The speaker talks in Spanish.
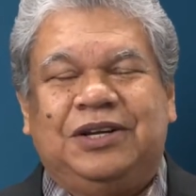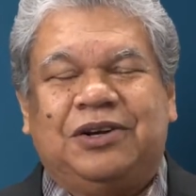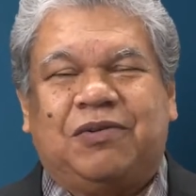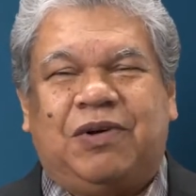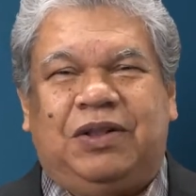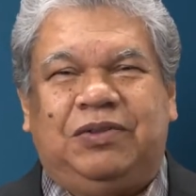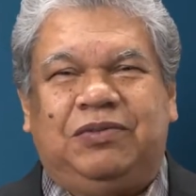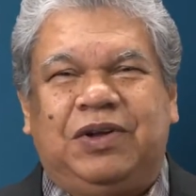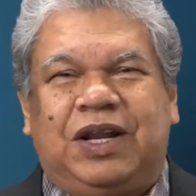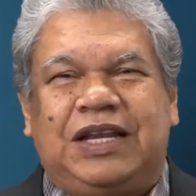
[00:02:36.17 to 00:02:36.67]

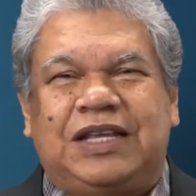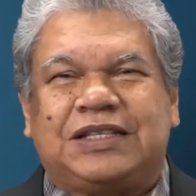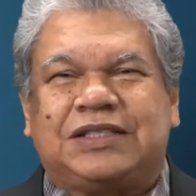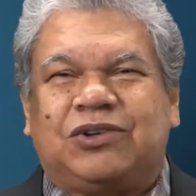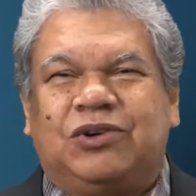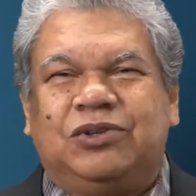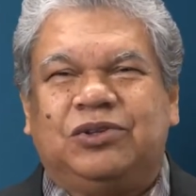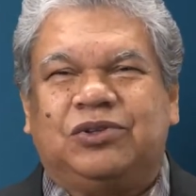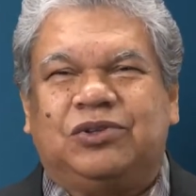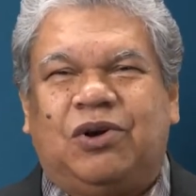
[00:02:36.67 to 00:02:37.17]
Cuando él les
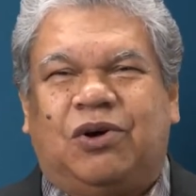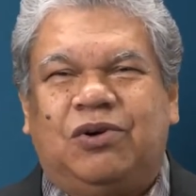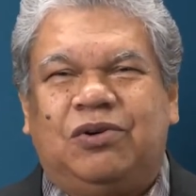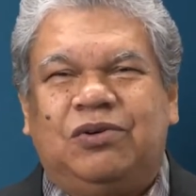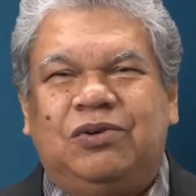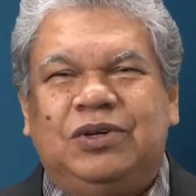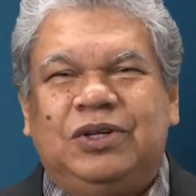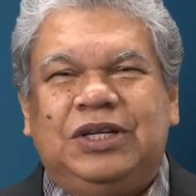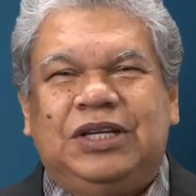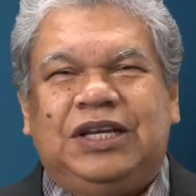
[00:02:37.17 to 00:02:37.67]

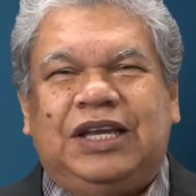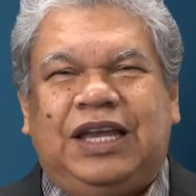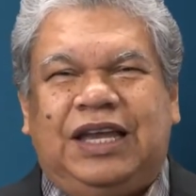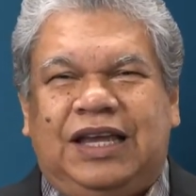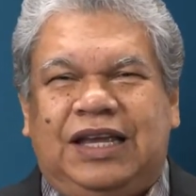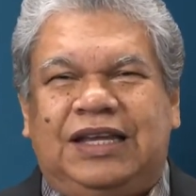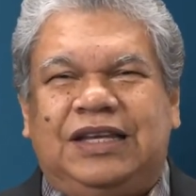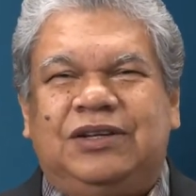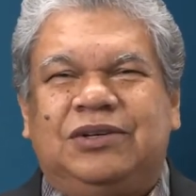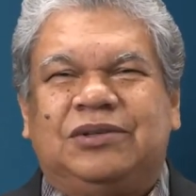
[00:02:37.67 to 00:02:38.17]
contó,
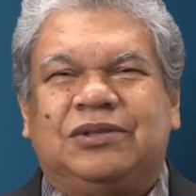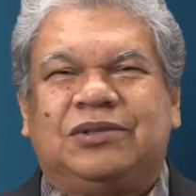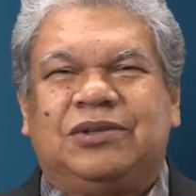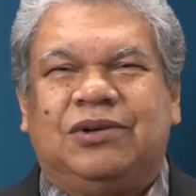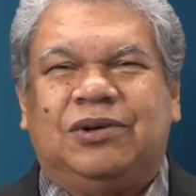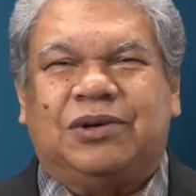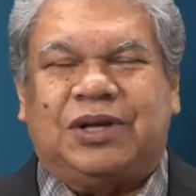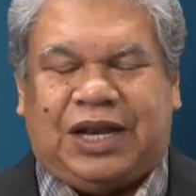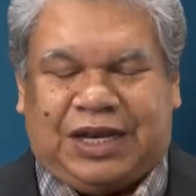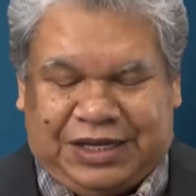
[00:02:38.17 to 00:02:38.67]
ellos
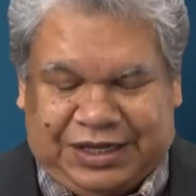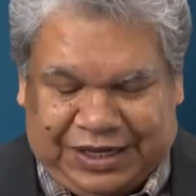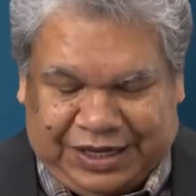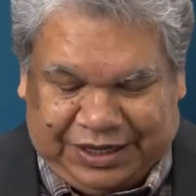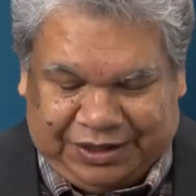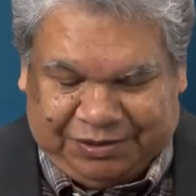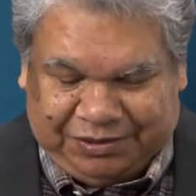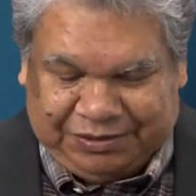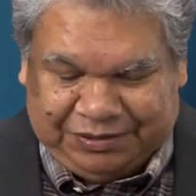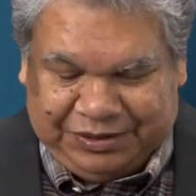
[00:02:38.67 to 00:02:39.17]
lo
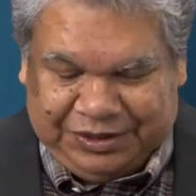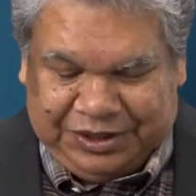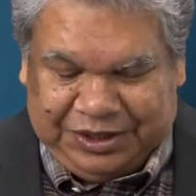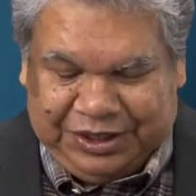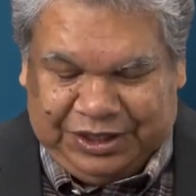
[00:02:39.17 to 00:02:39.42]
creyeron.